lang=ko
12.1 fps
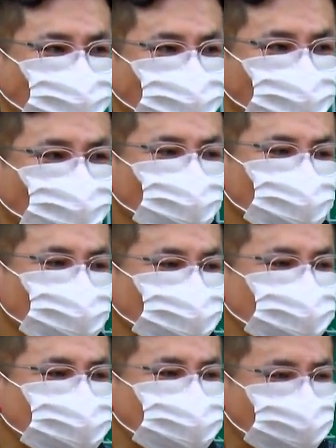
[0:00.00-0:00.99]

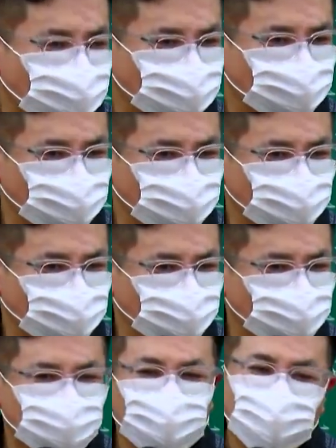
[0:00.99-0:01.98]
유통기한이 지나요.
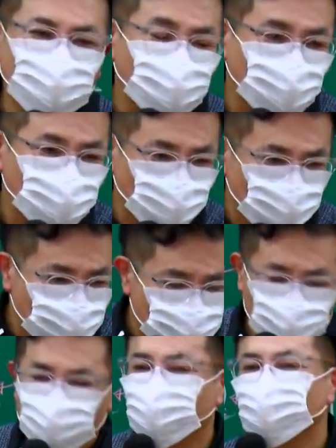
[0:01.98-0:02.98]
그때 대답하면 여러분
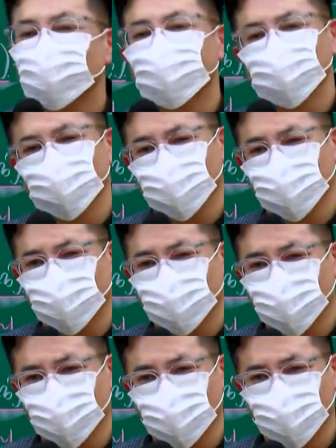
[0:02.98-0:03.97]
진짜 열심히 하시는
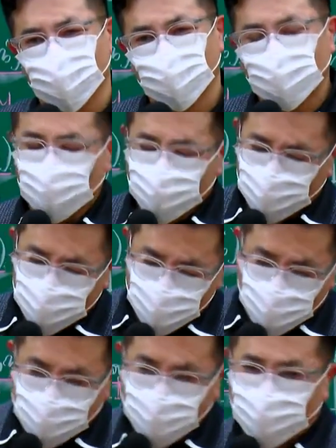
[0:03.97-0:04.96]
거야.
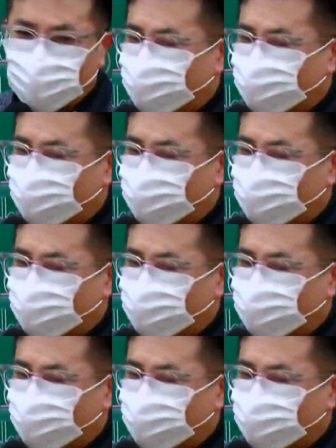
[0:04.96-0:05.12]
그래서